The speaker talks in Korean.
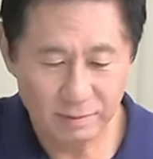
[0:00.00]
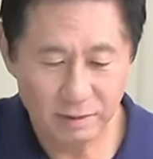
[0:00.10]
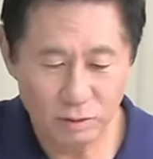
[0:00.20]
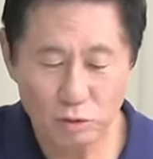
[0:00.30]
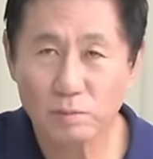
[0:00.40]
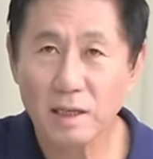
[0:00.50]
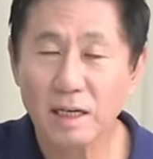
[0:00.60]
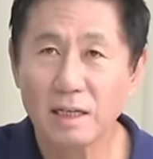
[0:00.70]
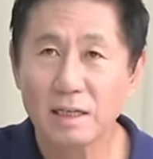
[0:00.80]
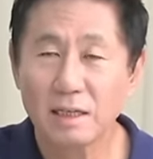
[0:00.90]
요즘에
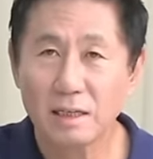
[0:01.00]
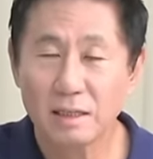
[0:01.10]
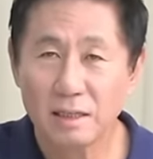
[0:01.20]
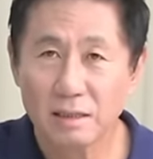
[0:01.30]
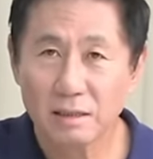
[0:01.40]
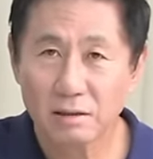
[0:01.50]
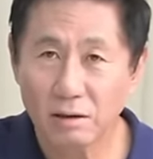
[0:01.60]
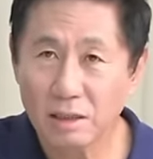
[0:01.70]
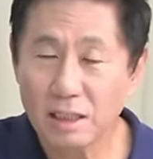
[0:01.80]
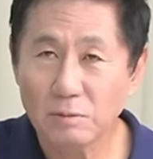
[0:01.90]

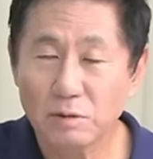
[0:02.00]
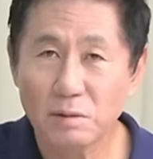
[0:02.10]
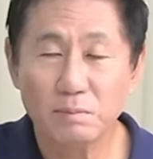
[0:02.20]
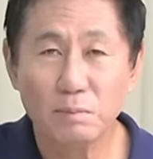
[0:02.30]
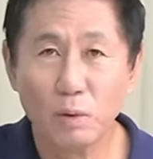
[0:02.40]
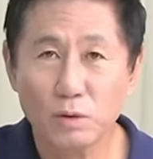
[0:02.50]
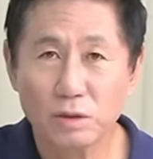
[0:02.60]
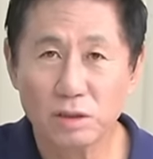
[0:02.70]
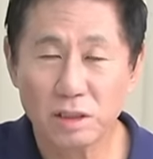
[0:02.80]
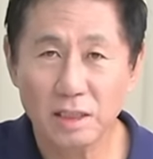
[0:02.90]
거의 대부분
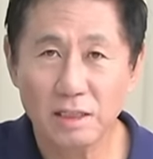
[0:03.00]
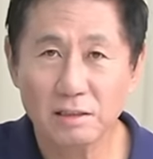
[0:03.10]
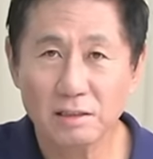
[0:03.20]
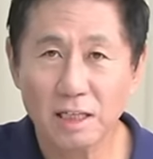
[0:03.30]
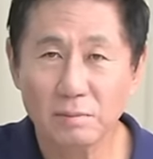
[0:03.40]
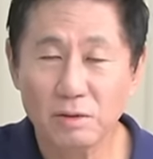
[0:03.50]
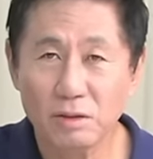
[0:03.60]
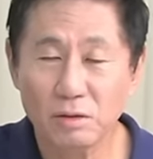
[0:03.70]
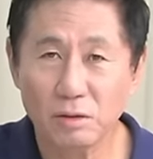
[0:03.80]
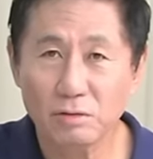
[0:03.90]
보수층에 있는
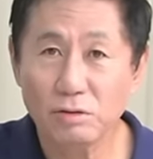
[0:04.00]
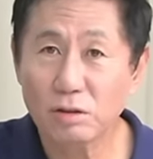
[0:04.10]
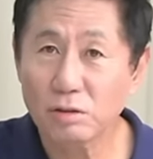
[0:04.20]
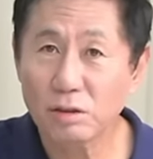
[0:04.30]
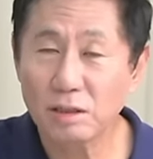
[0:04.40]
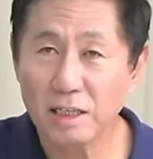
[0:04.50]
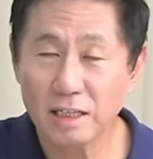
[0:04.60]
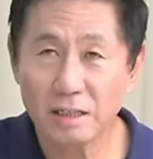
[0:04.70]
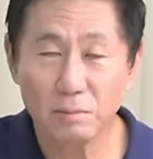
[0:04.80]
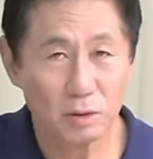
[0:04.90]
사람들도 윤석열
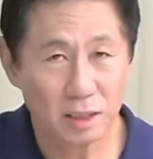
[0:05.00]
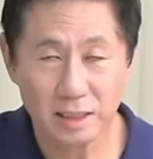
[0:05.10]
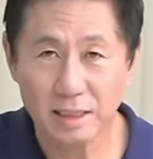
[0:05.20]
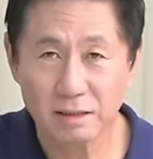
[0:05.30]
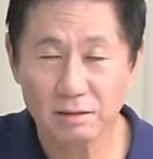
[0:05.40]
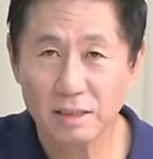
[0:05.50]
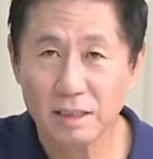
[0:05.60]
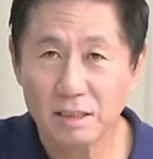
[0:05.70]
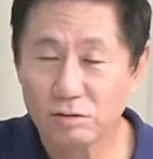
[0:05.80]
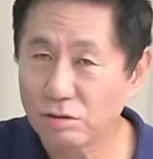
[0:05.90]
얘기를 못한대요.
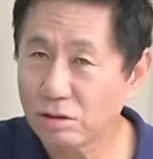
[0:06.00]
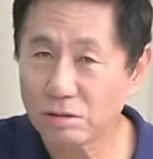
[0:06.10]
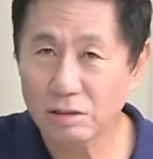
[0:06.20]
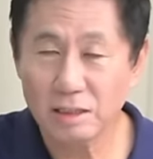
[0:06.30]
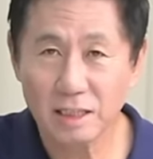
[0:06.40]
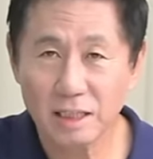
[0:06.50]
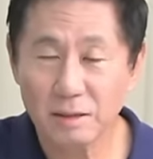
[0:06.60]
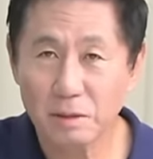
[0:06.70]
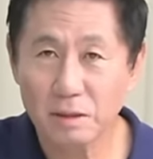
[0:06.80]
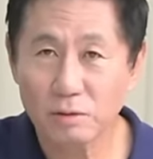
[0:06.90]
윤석열
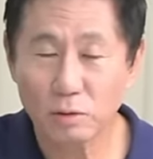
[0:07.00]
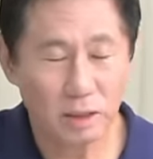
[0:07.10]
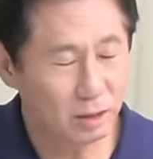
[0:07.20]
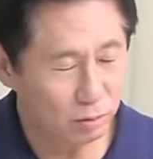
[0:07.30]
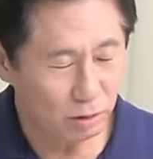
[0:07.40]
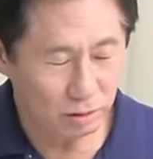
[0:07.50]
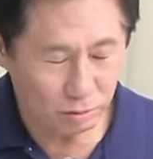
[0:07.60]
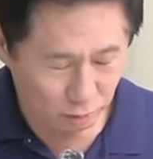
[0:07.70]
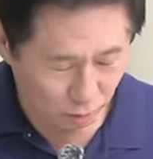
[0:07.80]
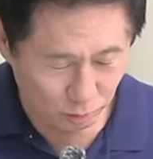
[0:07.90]
얘기하면 고개를 돌리고
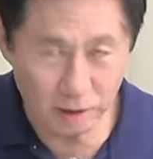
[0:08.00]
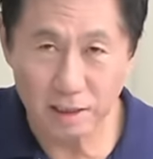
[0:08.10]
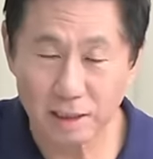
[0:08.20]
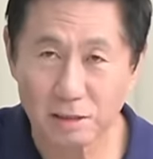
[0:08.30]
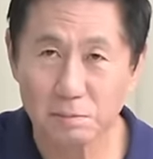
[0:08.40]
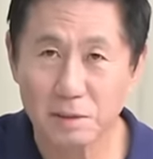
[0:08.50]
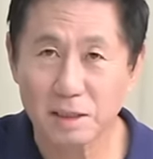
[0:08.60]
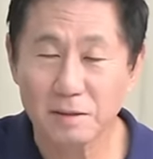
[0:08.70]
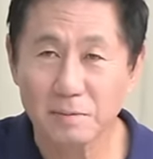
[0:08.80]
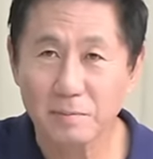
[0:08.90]
조용히 있다고 합니다.
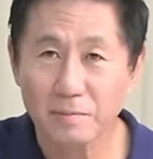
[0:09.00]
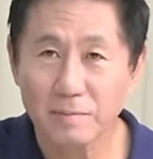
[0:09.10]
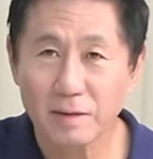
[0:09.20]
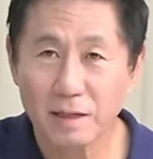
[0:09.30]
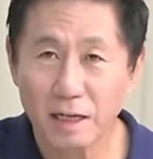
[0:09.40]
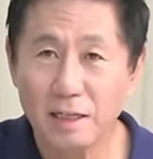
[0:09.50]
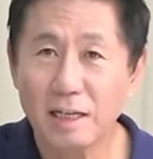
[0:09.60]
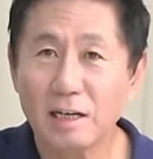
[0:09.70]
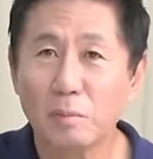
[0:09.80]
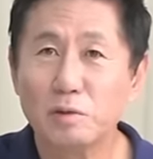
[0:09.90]
할
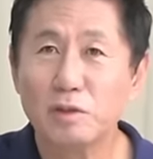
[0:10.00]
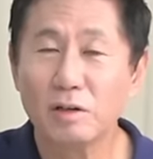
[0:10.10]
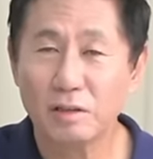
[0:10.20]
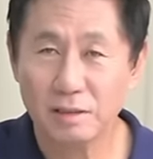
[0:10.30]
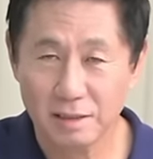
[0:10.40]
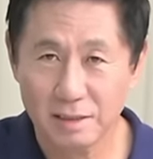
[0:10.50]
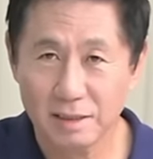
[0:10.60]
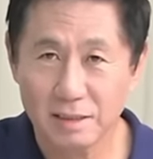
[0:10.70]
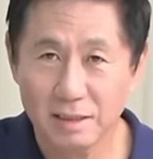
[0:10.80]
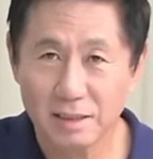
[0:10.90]
얘기가 없죠.
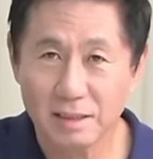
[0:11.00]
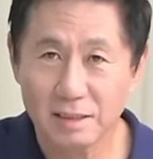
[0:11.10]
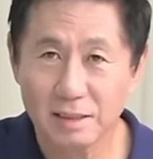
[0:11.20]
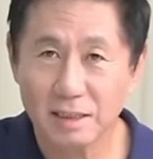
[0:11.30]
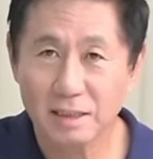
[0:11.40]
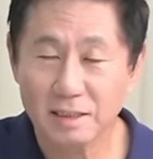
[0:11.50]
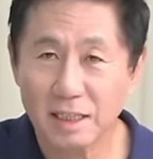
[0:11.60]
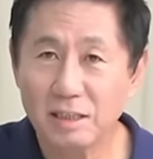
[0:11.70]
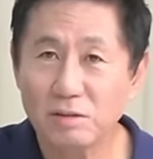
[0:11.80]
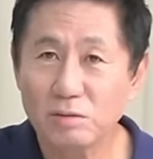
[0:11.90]

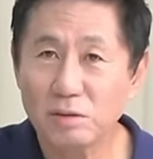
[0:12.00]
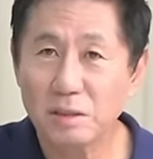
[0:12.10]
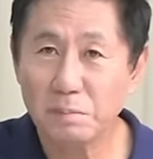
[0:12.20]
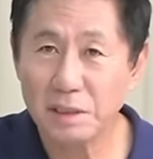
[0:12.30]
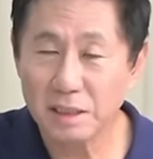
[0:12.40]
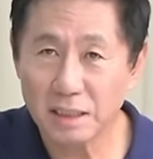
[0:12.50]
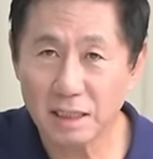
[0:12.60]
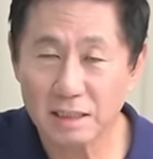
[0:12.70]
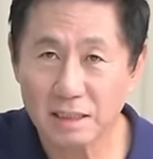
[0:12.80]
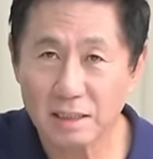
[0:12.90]
자기들도 이제 피해자가
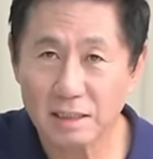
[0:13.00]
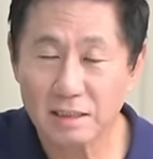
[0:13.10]
되니까.